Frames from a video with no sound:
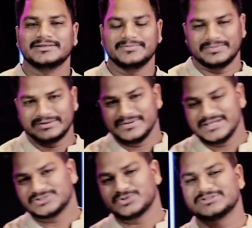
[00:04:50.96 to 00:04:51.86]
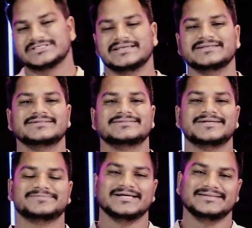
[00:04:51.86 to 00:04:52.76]
कि परमेश्वर से
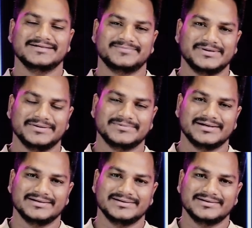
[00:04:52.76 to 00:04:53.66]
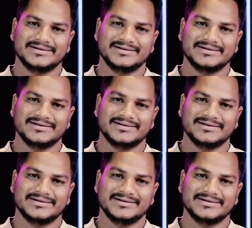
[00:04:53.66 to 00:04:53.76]
सबसे अधिक प्रेम करें